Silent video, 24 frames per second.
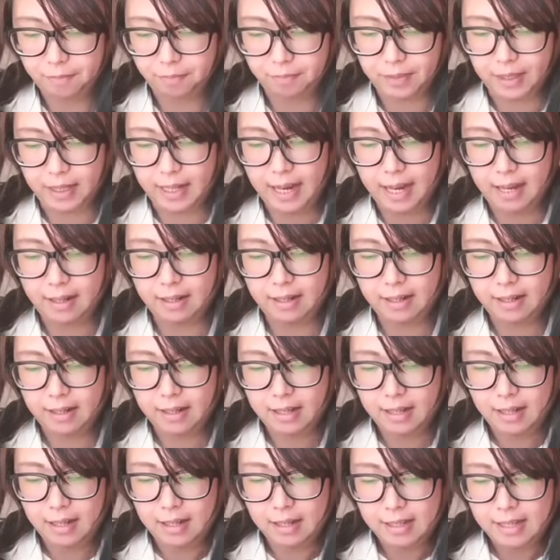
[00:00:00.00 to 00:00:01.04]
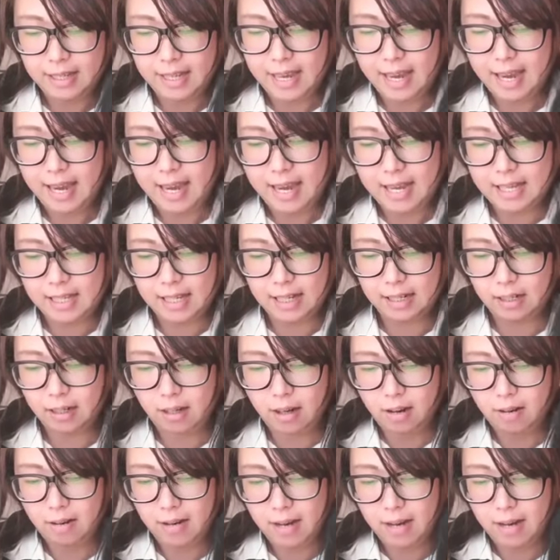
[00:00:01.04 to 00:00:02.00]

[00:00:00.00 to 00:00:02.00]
你看，耶，成功